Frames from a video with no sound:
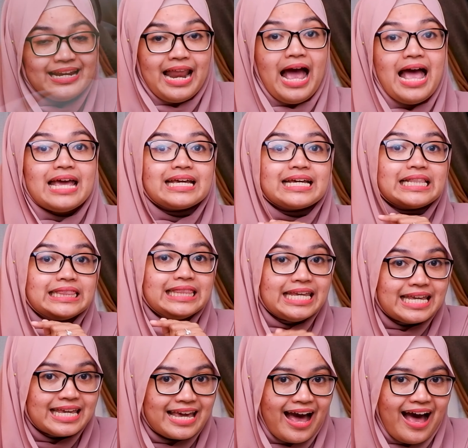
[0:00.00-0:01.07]
Nah,
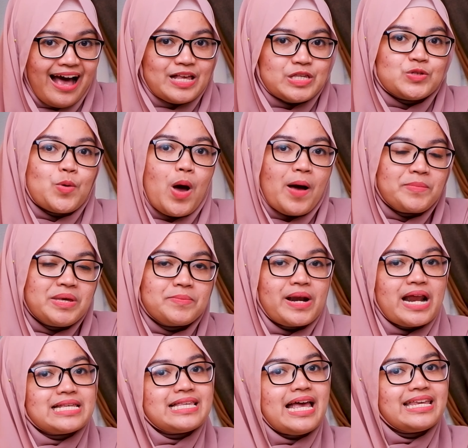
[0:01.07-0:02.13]
ketika suami
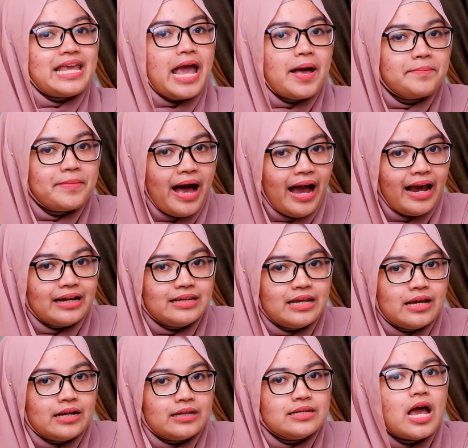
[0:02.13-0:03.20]
merasa nyaman,
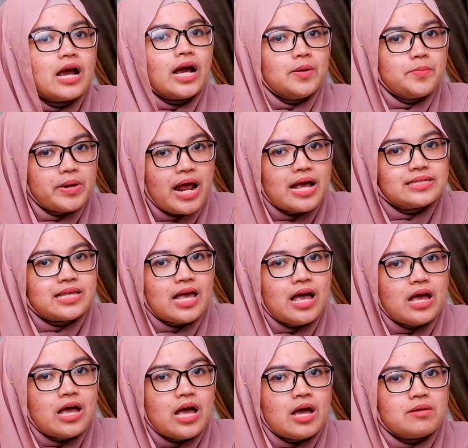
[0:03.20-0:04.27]
dia akan
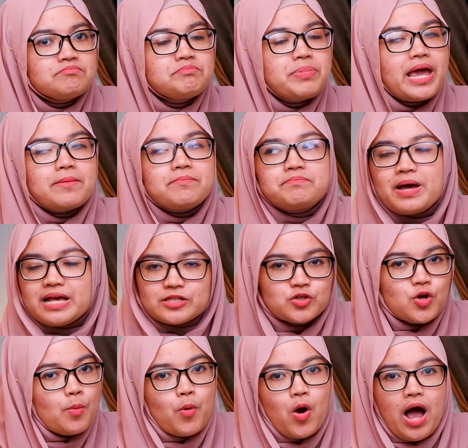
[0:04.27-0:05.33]
merasa bebas
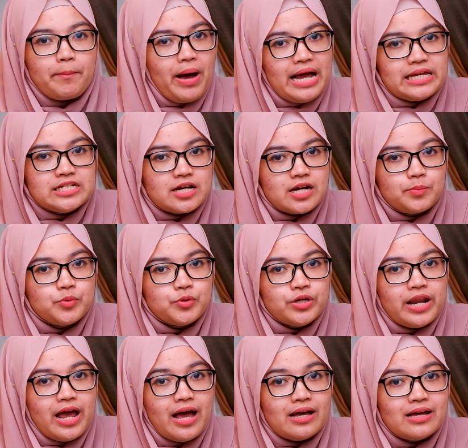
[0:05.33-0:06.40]
ngomong apa aja ke
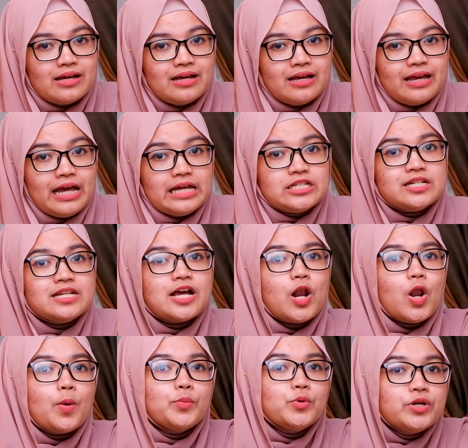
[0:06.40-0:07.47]
bunda. Ya, jadi
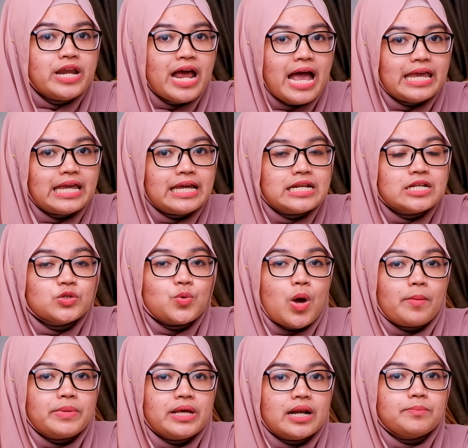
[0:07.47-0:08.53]
kalau bunda ingin
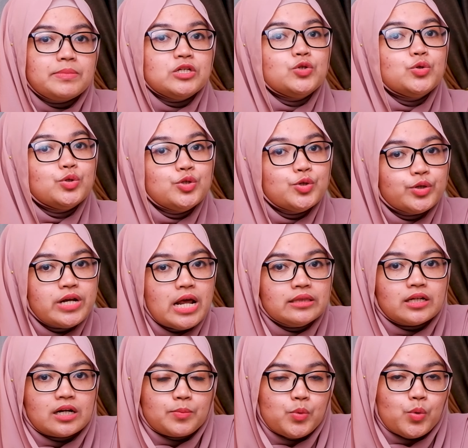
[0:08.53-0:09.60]
suami lebih jujur dan
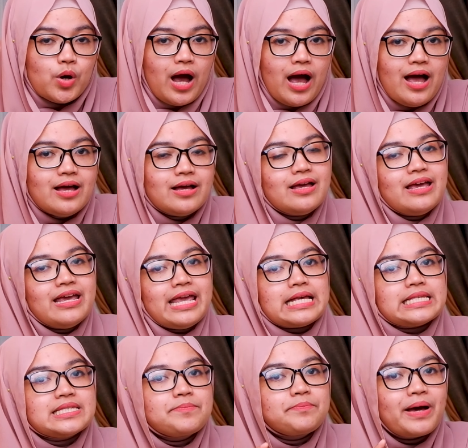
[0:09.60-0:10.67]
terbuka,
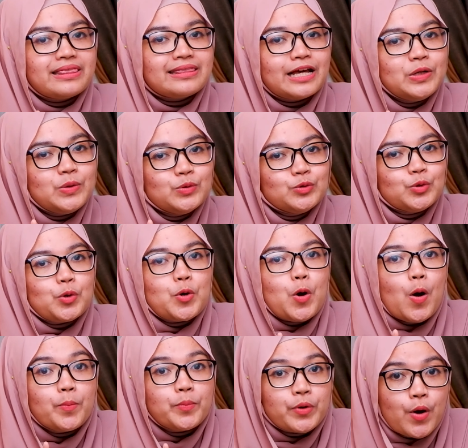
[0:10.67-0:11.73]
ya sempatkan untuk
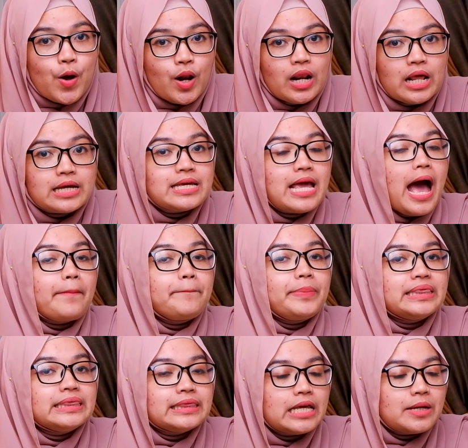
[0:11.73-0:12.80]
ngobrol gak
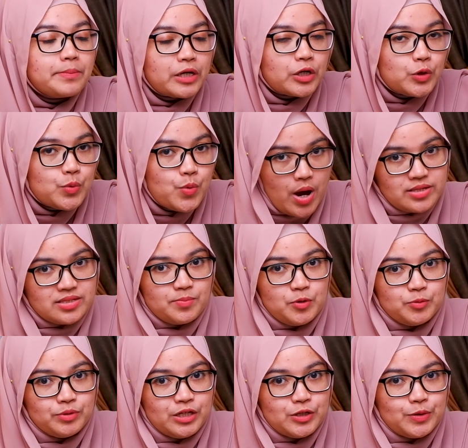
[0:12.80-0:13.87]
penting berdua
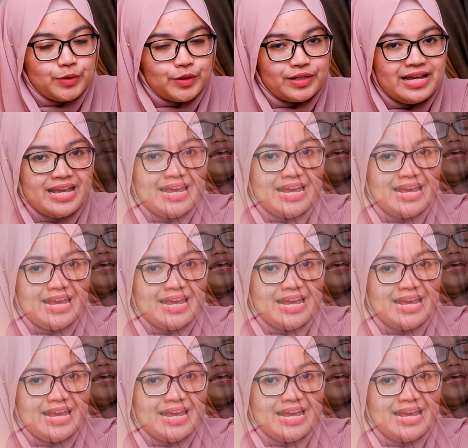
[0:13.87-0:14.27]
sebelum tidur.